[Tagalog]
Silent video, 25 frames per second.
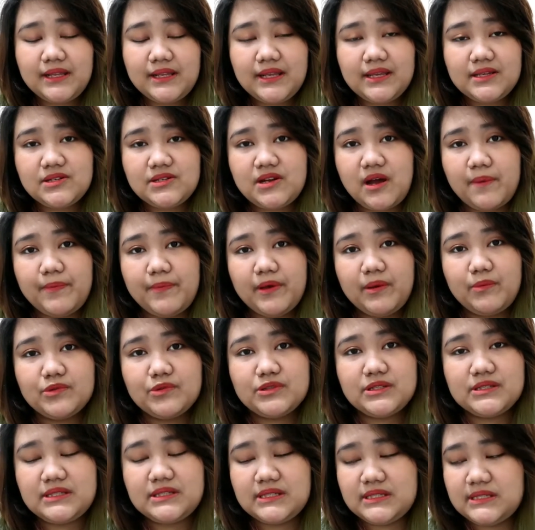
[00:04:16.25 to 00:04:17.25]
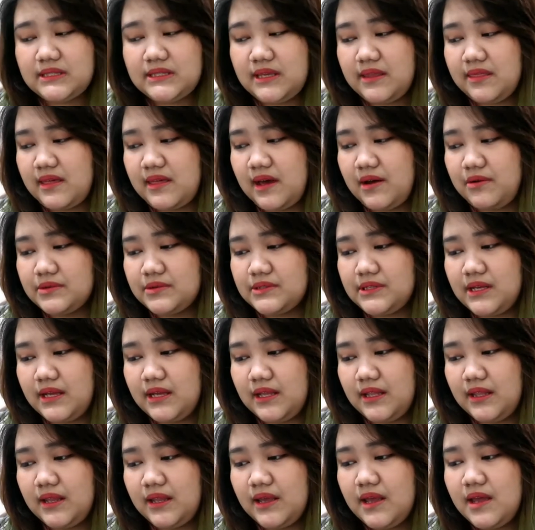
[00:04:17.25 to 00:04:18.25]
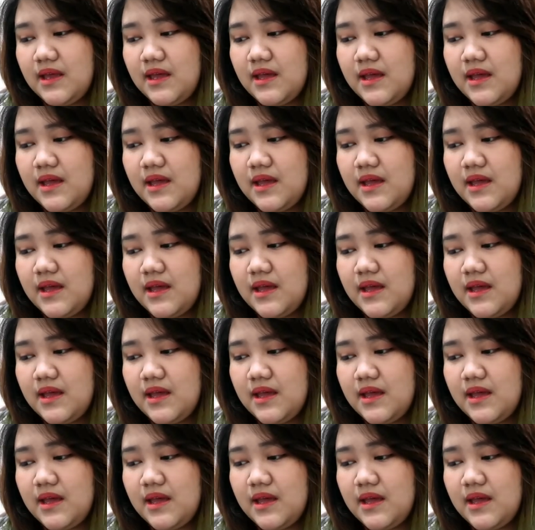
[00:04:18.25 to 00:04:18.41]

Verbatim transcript: na yung shopping mo sa 60,000.